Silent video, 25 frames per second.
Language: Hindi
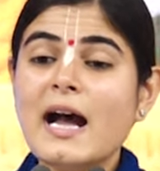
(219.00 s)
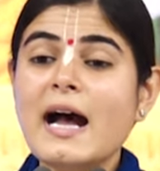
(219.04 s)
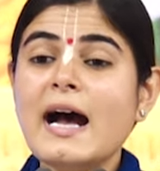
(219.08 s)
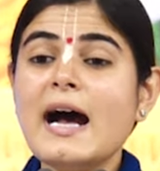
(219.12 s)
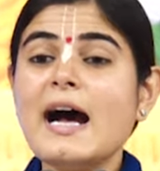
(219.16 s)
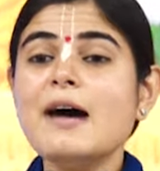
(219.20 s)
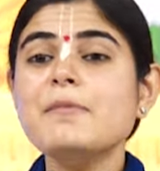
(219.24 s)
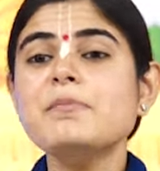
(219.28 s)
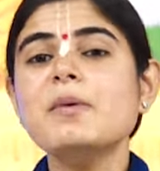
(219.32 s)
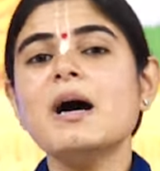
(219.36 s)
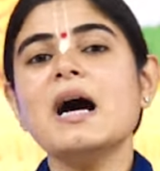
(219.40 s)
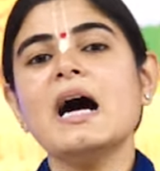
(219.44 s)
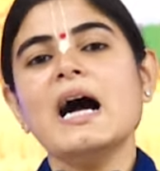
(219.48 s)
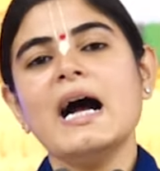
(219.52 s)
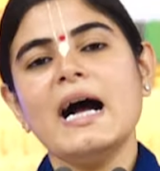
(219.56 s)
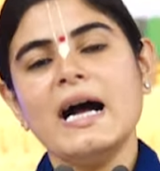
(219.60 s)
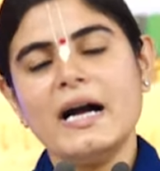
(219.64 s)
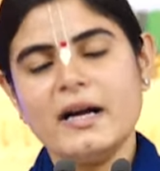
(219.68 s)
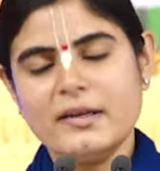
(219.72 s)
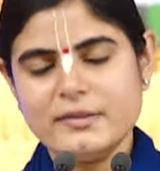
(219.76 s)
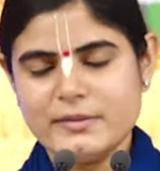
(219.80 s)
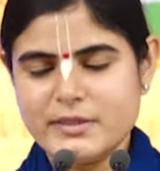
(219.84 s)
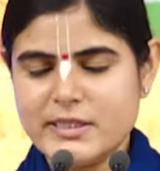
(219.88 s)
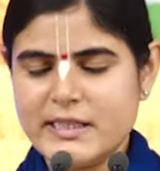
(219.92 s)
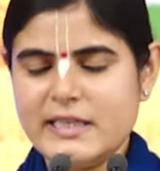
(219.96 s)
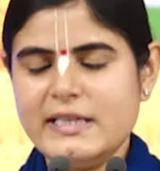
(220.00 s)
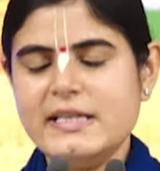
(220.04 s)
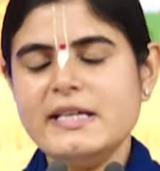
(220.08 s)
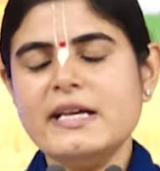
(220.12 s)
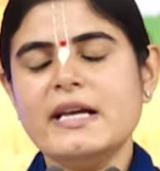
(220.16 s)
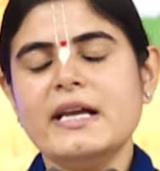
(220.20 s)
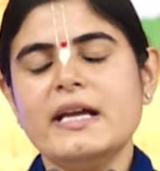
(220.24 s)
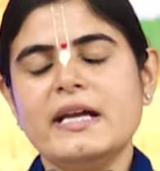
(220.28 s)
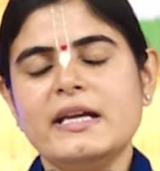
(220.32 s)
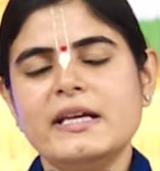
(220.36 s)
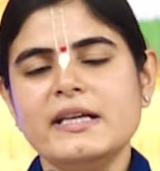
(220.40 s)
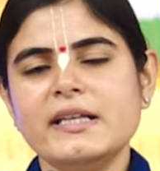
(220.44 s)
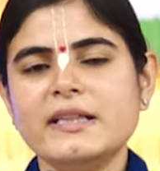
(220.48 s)
आप
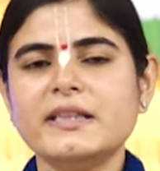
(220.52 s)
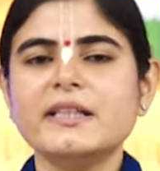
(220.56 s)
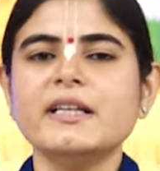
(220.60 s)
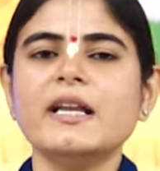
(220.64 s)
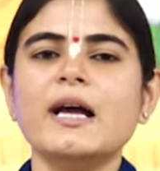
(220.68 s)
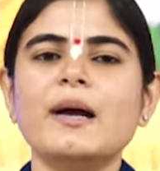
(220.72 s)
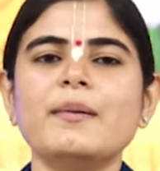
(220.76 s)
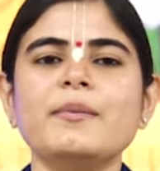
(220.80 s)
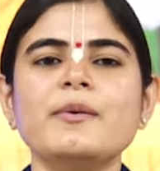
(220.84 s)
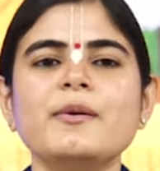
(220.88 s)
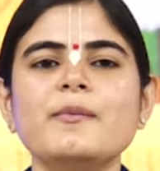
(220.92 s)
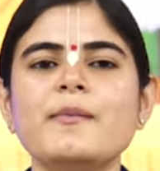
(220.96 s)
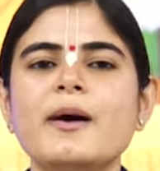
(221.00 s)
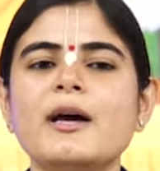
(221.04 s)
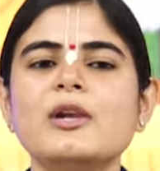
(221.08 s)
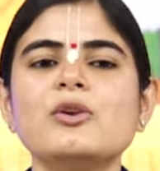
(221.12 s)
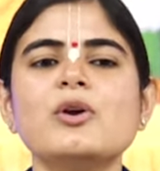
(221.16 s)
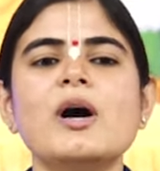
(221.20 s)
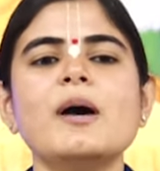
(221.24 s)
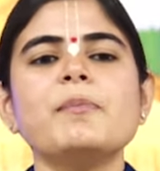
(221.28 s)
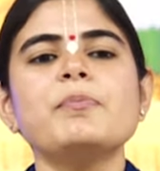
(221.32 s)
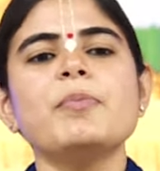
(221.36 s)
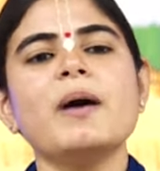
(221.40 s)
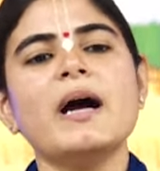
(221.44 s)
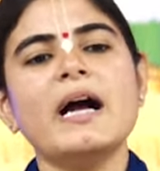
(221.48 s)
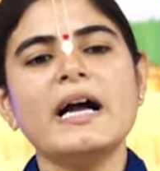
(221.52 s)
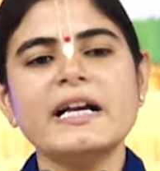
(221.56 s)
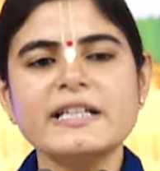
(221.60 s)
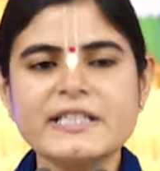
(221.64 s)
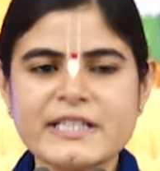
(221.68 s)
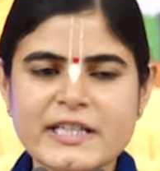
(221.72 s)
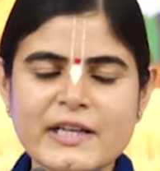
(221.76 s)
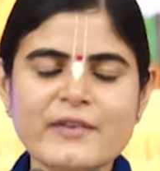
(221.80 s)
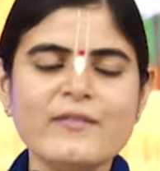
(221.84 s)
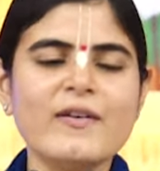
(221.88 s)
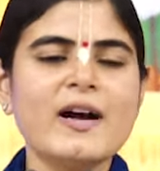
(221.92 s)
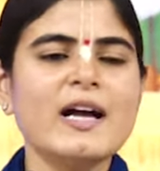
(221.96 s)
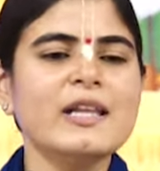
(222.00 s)
चलिए इतना भी मान लो आप
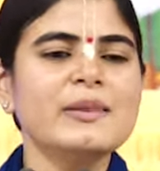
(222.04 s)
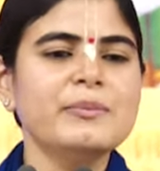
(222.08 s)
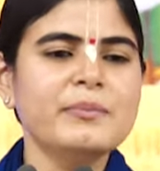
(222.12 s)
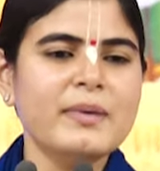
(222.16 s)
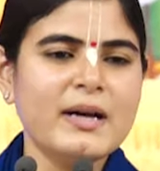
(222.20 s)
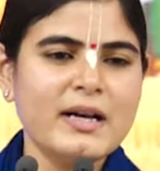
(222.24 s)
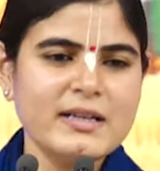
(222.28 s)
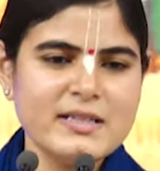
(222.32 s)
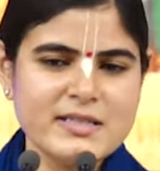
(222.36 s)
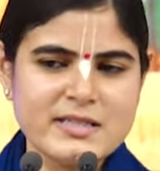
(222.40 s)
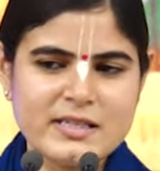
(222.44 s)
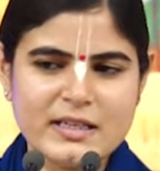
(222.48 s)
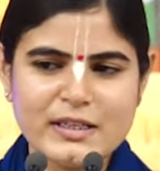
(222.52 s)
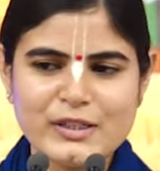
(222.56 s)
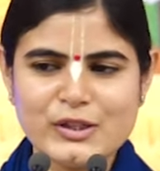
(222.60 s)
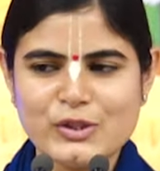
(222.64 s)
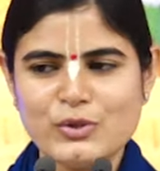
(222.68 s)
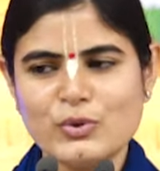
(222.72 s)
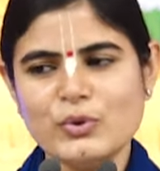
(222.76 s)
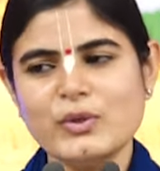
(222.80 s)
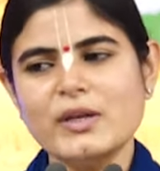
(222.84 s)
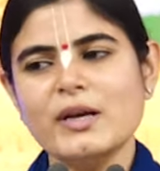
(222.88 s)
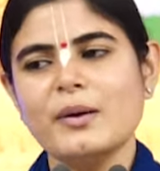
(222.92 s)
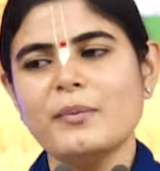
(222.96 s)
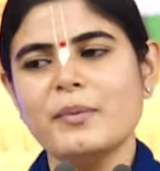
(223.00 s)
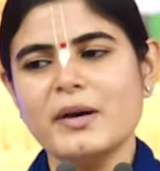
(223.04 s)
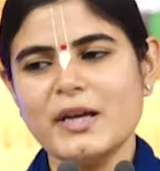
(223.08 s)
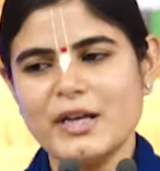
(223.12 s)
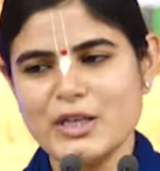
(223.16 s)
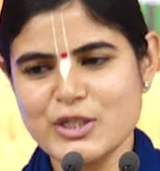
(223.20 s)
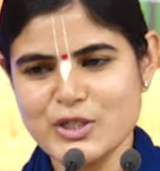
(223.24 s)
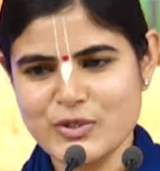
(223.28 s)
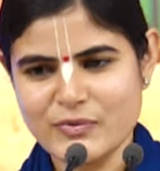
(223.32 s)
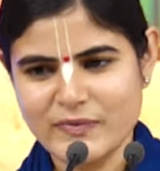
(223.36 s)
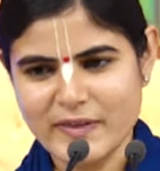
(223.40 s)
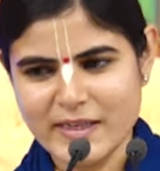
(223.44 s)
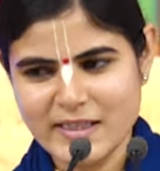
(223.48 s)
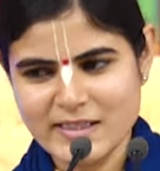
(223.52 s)
आशीर्वाद मांग सकते हो कि हमारा
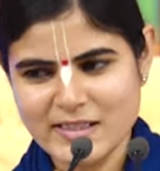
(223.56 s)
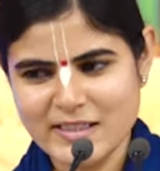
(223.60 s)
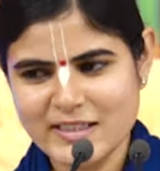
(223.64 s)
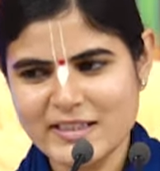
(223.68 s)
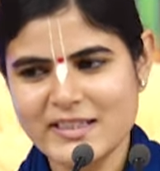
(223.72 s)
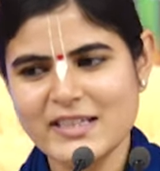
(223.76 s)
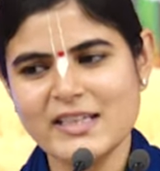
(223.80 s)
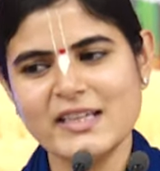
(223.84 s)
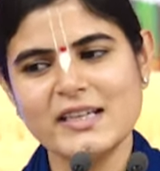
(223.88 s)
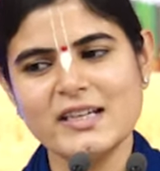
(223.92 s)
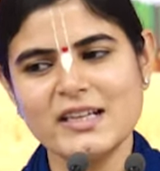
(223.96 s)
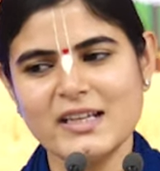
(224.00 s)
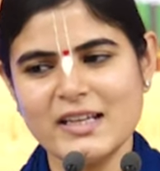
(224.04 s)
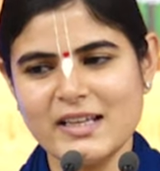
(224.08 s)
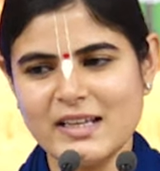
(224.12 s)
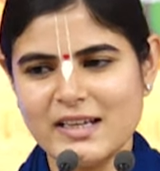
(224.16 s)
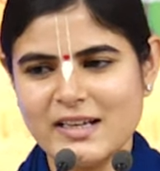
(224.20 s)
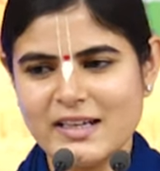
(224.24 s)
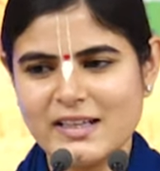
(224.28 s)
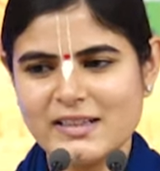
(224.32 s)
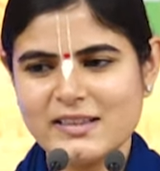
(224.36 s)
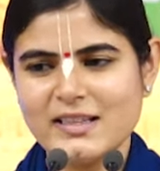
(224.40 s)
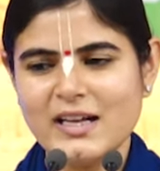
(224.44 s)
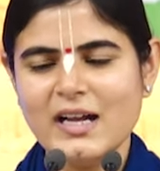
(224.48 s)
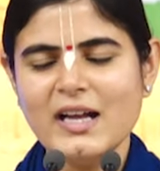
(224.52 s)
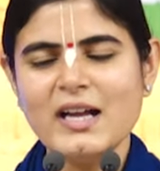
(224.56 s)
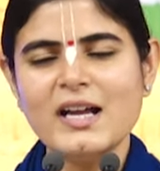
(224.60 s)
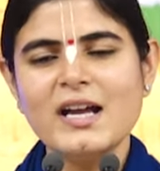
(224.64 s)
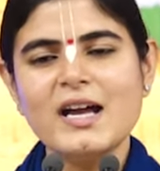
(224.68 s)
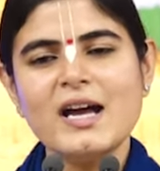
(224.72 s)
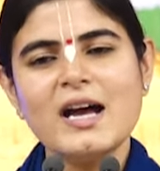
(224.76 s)
स्वास्थ्य ठीक नहीं रहता